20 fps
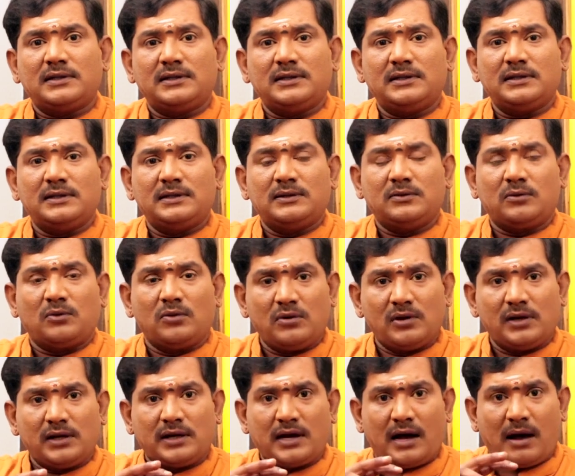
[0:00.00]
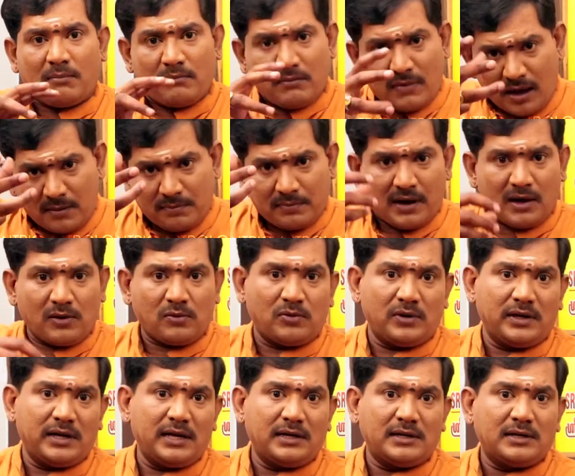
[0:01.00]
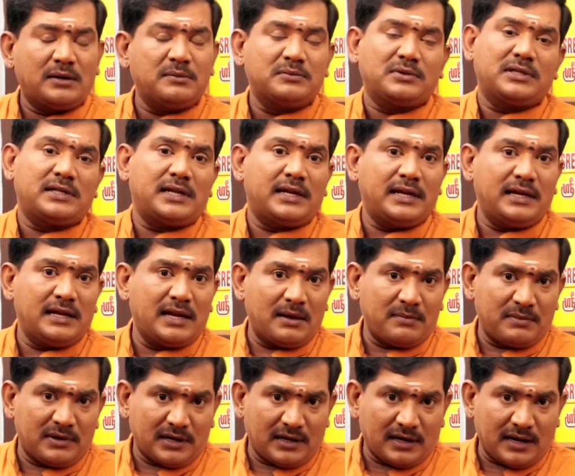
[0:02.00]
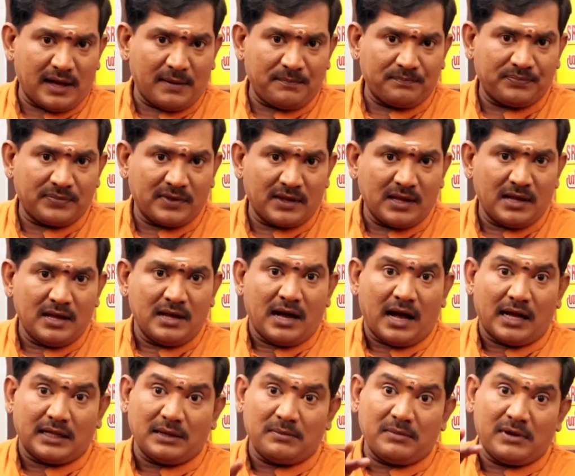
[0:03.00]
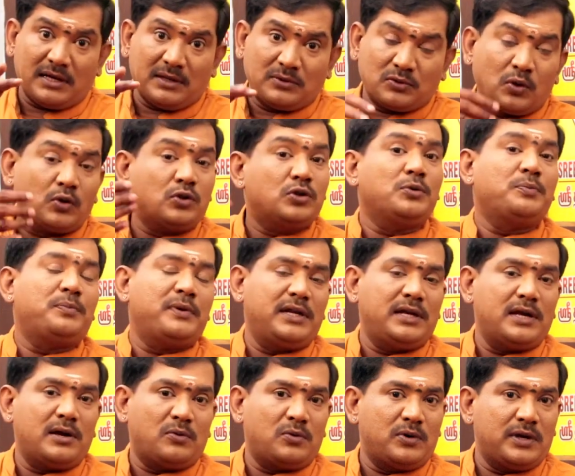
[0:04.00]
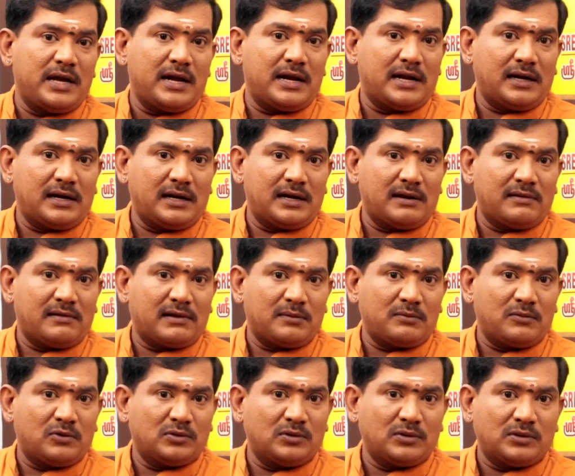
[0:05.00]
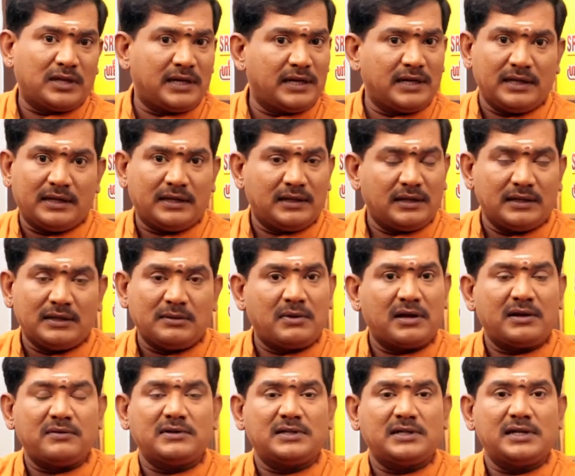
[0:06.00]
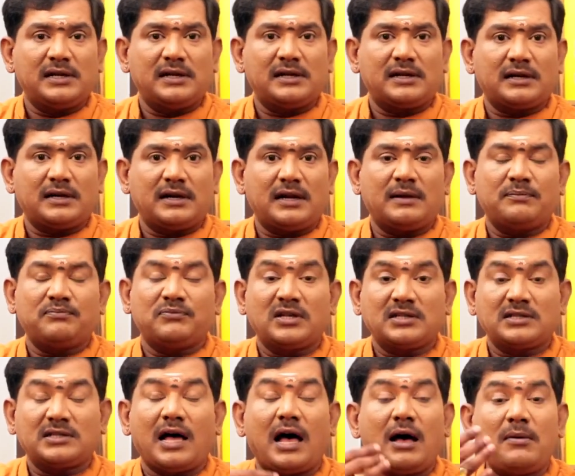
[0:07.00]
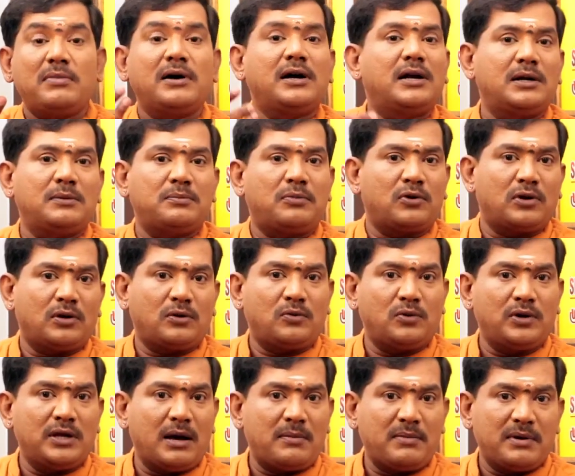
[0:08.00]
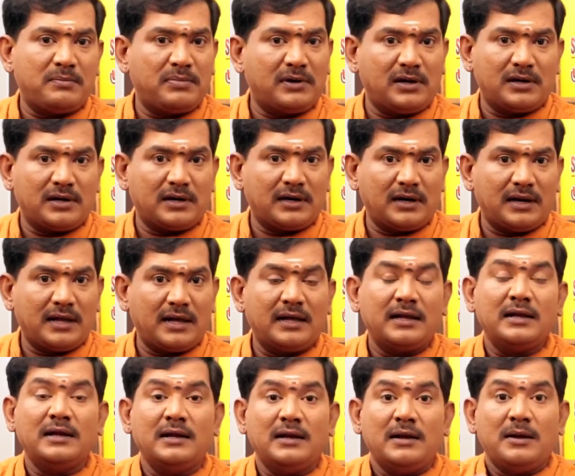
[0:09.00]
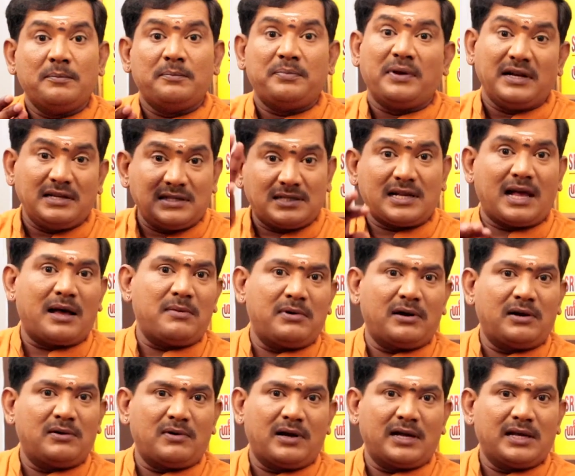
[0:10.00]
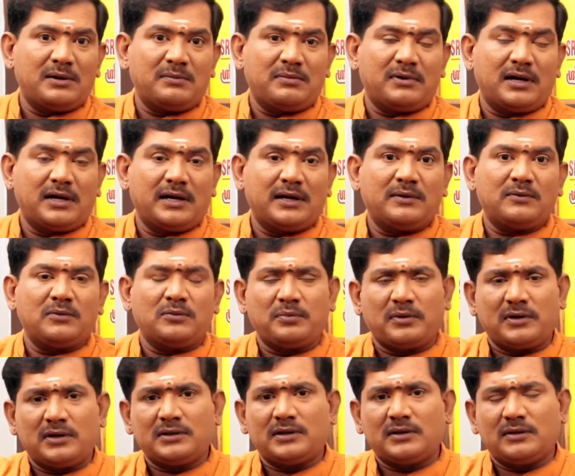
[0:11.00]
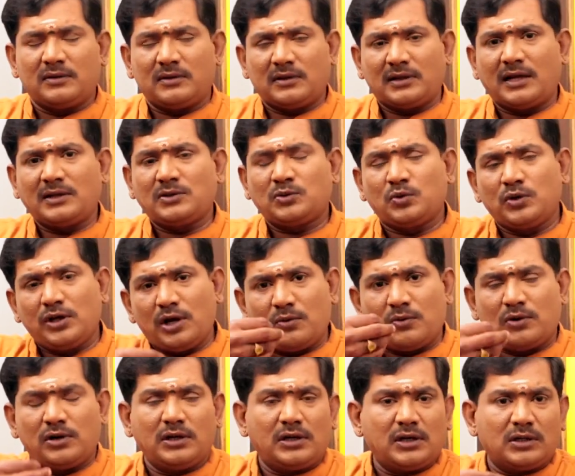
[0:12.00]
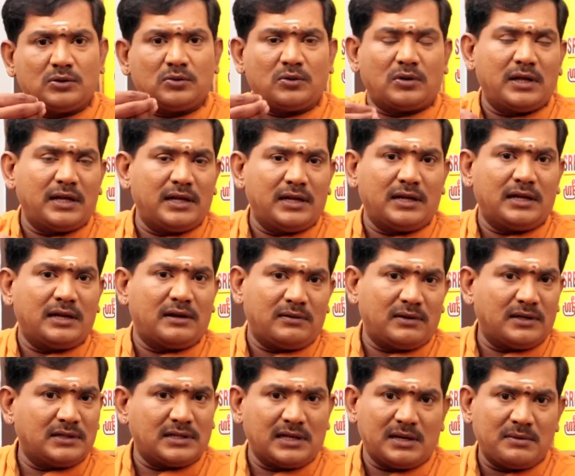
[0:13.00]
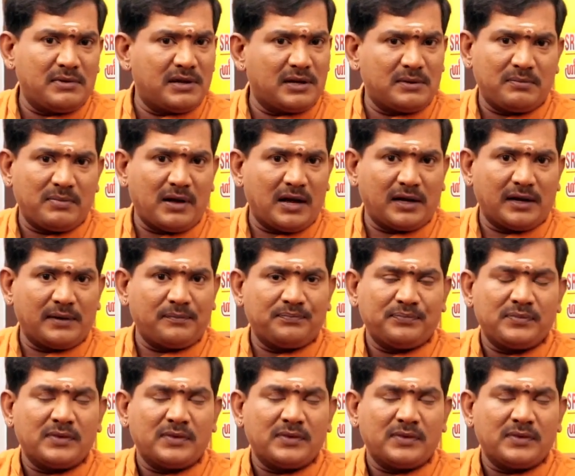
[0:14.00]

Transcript: வந்து உங்களுக்கு அம்மா அப்பா கூடயே டேர்ம்ஸ் சரியில்லாமல் இருக்கலாம் அதே மாதிரி சொத்து பிரிக்கக்கூடிய இடங்களில் வரும்போதும் சரி இந்த மாதிரி விஷயங்கள் இருக்கலாம் இந்த சாபங்கள் போடக்கூடிய அமைப்புகள் இருக்கலாம் பெண் சாபங்கள் வாங்கியிருப்பாங்க இப்போ அதாவது சுய ஒழுக்கத்தோடு இருக்கிறவங்க சில பேர் இருப்பாங்க